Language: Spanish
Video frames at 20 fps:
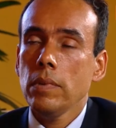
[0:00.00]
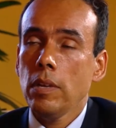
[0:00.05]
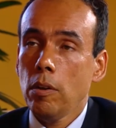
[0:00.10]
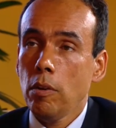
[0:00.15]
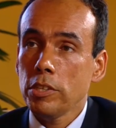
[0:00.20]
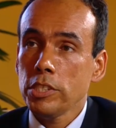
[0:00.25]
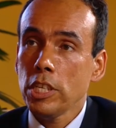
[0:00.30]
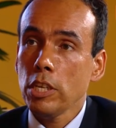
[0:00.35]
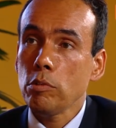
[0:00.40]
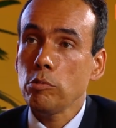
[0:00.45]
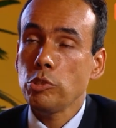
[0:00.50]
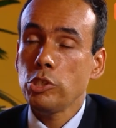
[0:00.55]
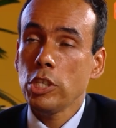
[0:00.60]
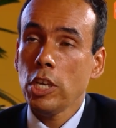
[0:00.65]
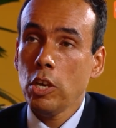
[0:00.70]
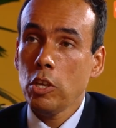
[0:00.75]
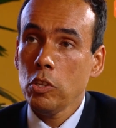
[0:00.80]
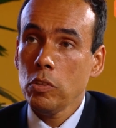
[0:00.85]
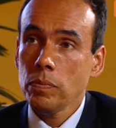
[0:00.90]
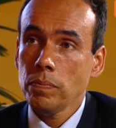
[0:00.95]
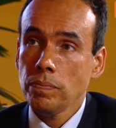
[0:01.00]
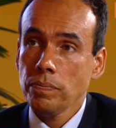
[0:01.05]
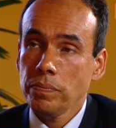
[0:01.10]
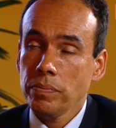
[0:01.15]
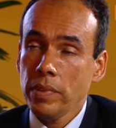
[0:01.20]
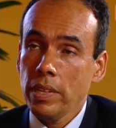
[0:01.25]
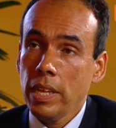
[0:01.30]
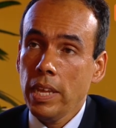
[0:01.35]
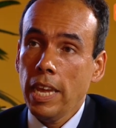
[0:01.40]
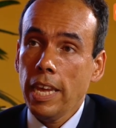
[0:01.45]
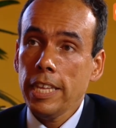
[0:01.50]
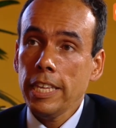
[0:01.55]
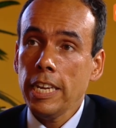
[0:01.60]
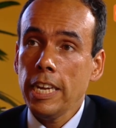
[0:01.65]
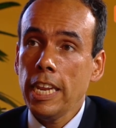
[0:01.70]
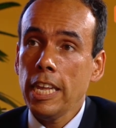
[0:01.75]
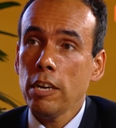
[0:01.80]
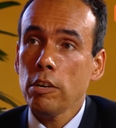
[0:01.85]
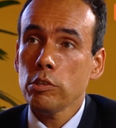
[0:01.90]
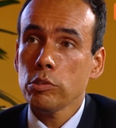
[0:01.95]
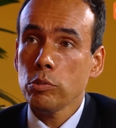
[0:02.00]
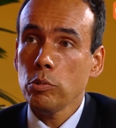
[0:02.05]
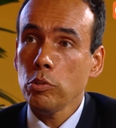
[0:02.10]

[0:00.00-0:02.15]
¿Lo has escuchado? Es de lejos